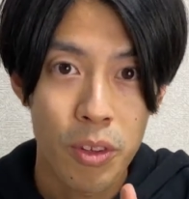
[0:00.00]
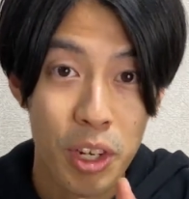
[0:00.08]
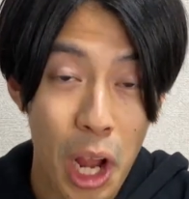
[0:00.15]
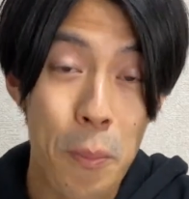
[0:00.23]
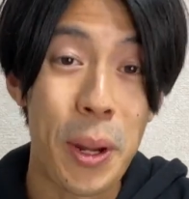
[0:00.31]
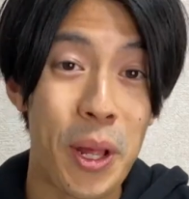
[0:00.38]

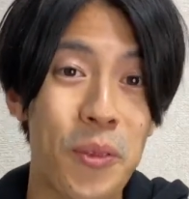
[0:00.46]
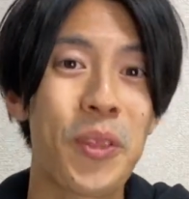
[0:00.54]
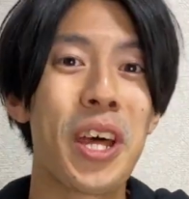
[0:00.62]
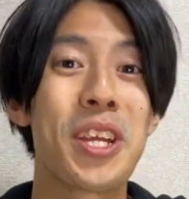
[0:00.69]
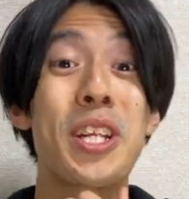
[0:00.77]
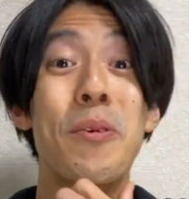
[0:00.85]
じゃあ頑張れ
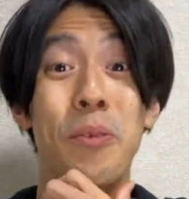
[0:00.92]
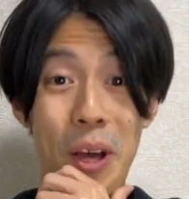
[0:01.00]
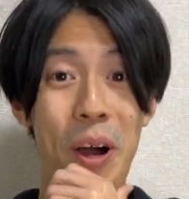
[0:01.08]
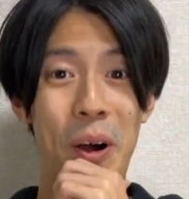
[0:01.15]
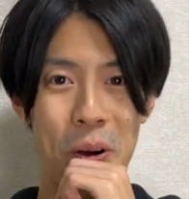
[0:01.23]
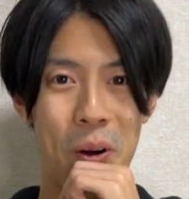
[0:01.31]
よって話だもん
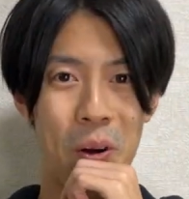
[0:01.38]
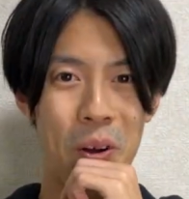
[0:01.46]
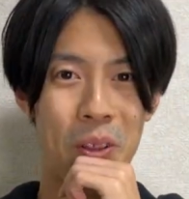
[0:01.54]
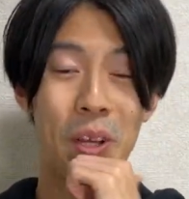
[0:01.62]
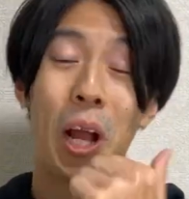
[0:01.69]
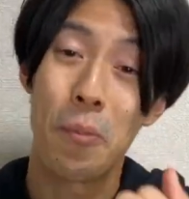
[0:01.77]
な。うん。
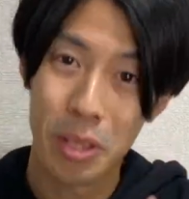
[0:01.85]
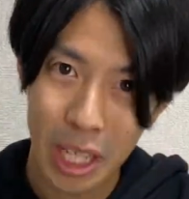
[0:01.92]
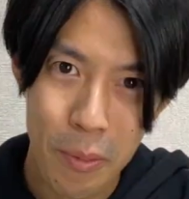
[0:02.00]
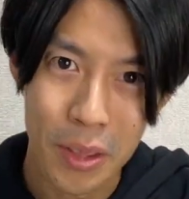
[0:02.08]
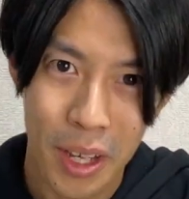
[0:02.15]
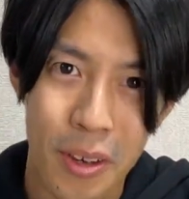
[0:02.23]
頑張っ
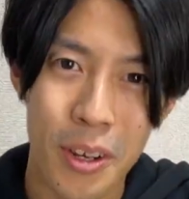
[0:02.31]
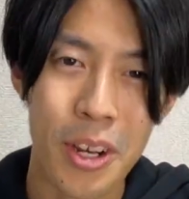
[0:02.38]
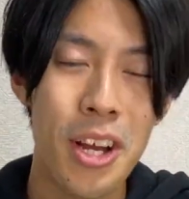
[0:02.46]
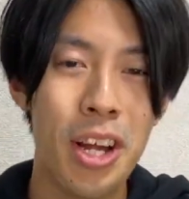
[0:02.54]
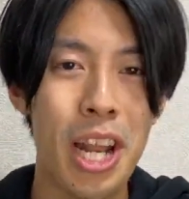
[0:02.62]
た頑張った。うん。